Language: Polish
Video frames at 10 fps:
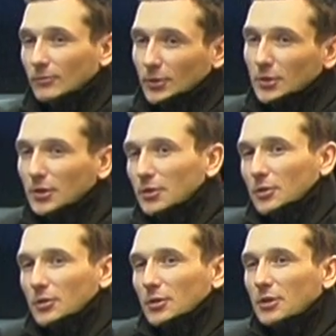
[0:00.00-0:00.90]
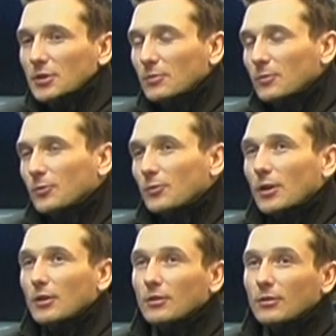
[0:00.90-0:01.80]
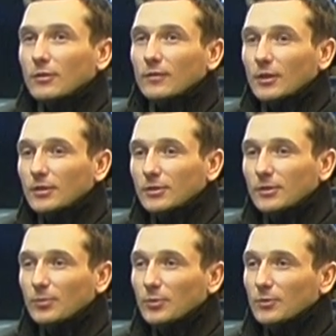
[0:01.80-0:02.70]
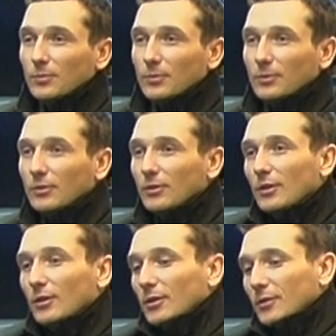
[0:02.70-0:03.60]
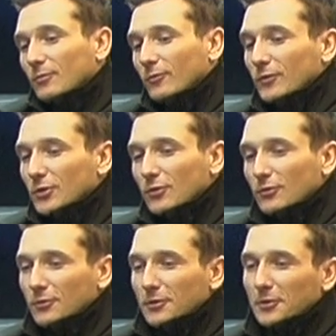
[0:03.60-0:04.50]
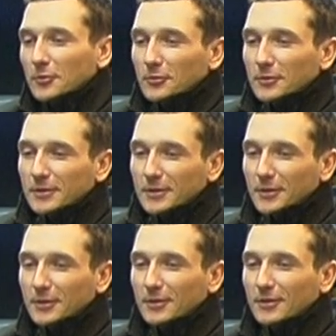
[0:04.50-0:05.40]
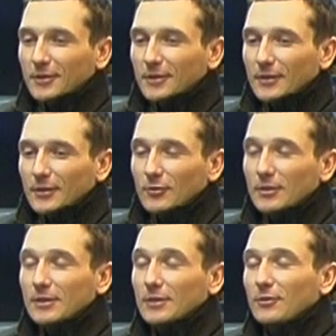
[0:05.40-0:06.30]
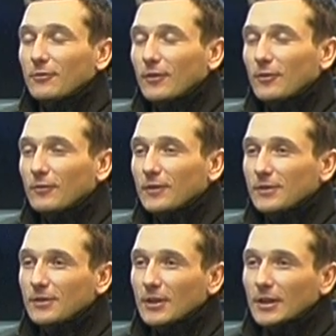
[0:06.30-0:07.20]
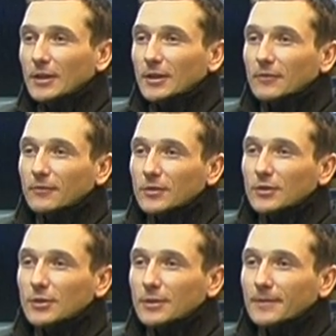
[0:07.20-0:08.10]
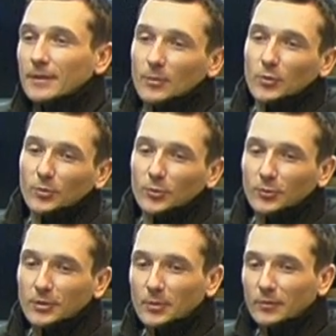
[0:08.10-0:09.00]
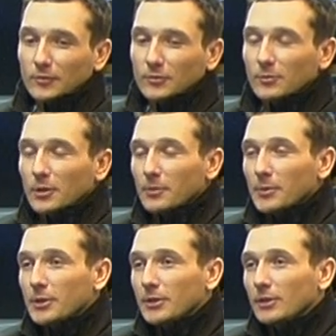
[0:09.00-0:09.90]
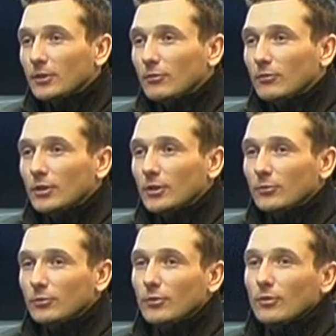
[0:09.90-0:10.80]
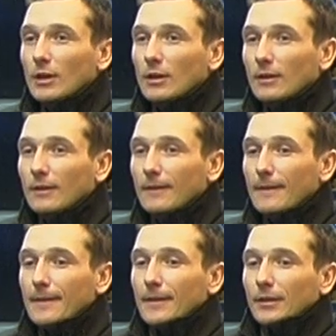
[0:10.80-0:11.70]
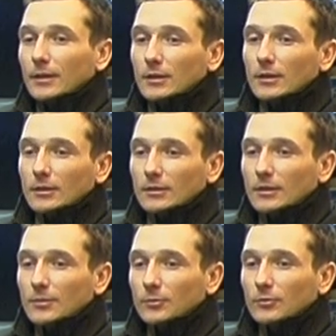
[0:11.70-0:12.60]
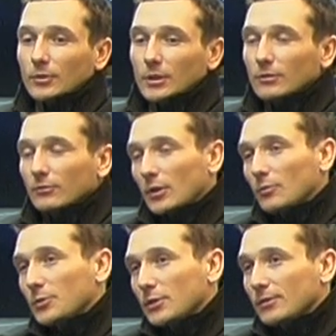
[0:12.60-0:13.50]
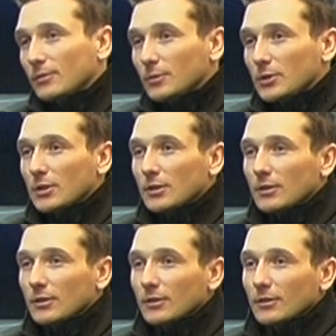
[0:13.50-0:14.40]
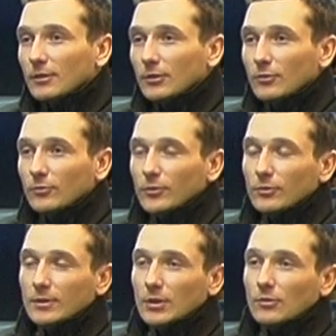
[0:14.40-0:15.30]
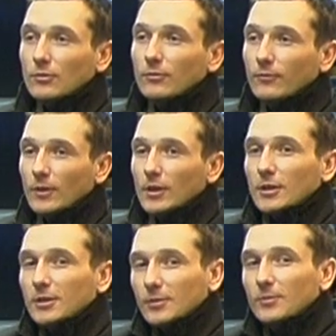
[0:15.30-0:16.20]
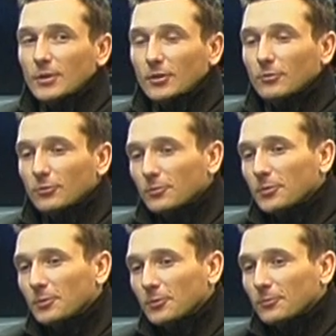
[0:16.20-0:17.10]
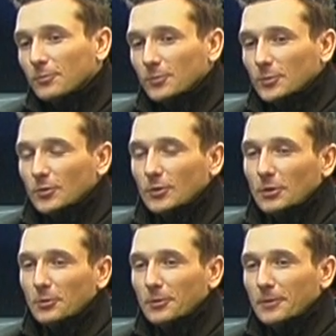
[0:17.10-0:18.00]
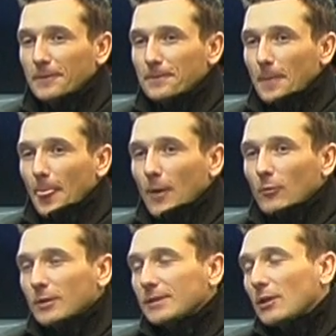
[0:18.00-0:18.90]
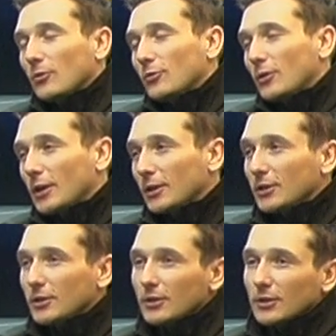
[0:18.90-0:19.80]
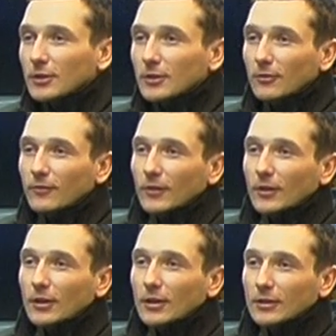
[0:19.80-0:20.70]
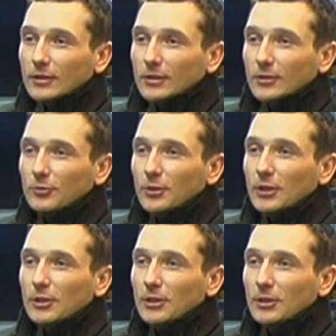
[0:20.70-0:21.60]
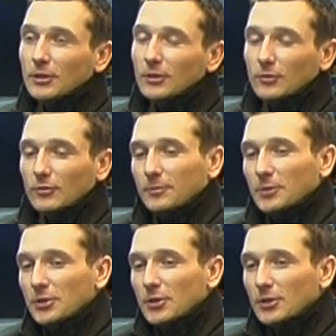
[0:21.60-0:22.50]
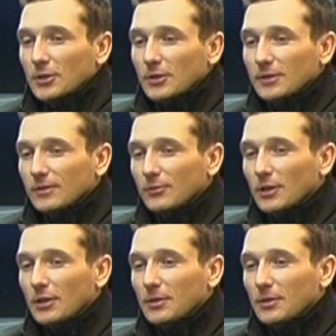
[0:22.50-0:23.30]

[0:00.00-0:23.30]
I nie chciałbym tutaj w jakiś sposób mówić, który, który z tych, które z tych trofeów jest wyższe. Tam to było na pewno numerem jeden jako, jako juniora, a kilka lat temu, kiedy udało mi się zdobyć ten e, tytuł wśród seniorów, jestem z niego dumny, bo to tak e, urastało do rangi e, trofea drugiej ligi, którym nikt się nie interesuje.